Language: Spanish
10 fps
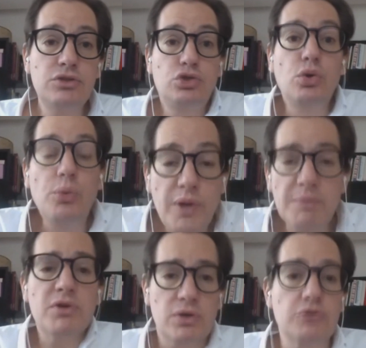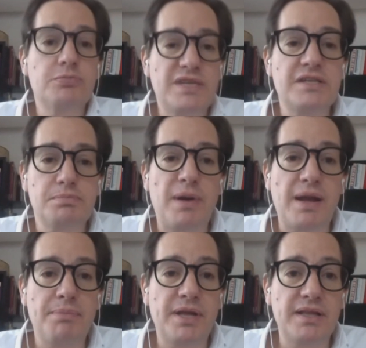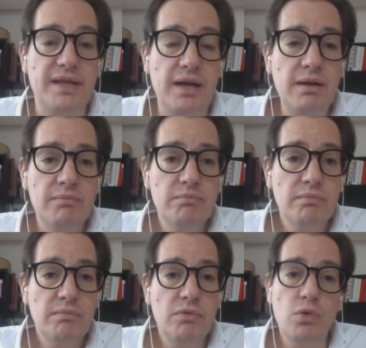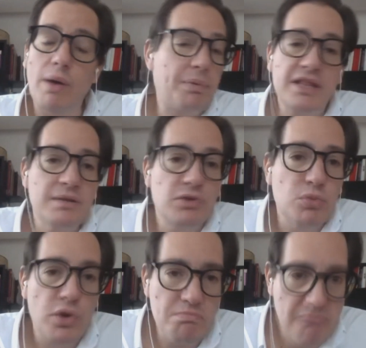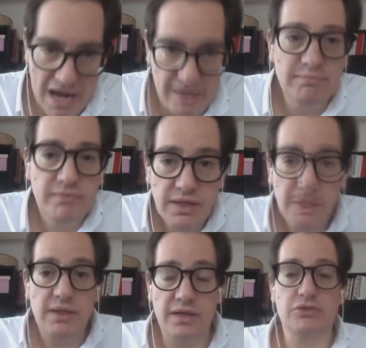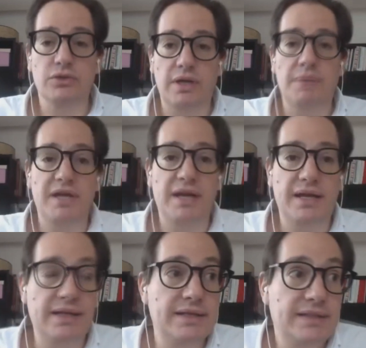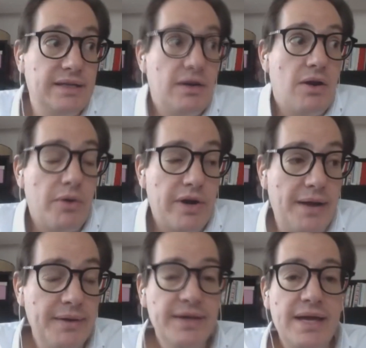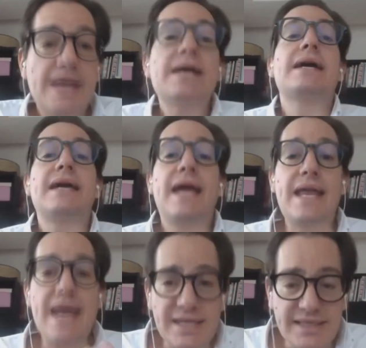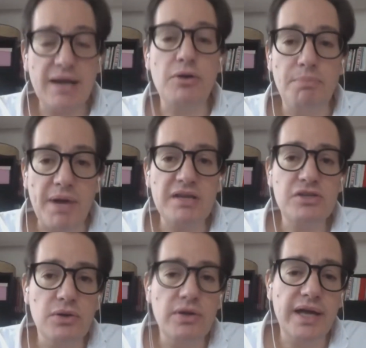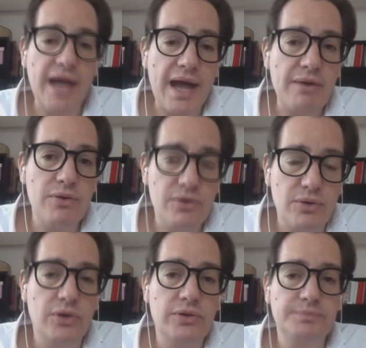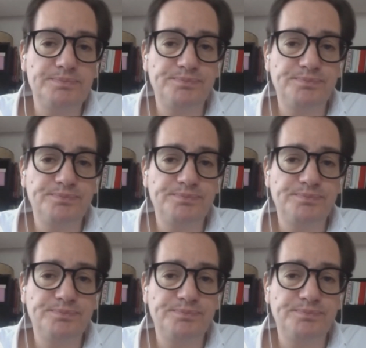Tuvimos los meses para aprender, lo aprendimos muy mal. Eso también hay que decirlo. Ahora, en esta comparación que hago con